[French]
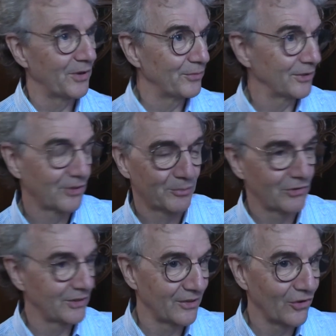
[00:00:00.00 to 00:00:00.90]
parfois ça peut
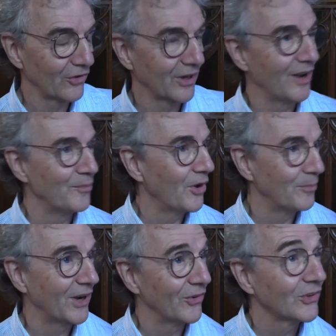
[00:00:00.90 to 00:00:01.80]
être un orgue allemand
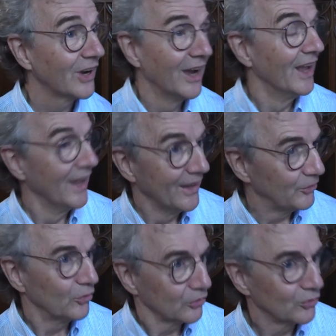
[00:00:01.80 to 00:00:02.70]
baroque.
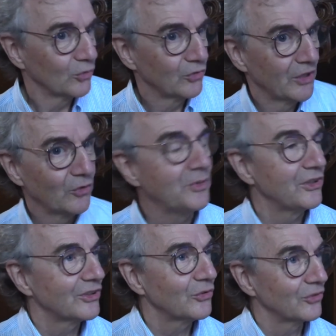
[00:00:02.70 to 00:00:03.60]
Donc, donc on est
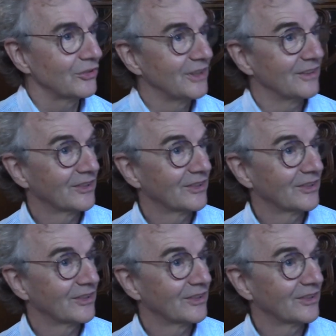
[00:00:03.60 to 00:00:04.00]
obligé aussi de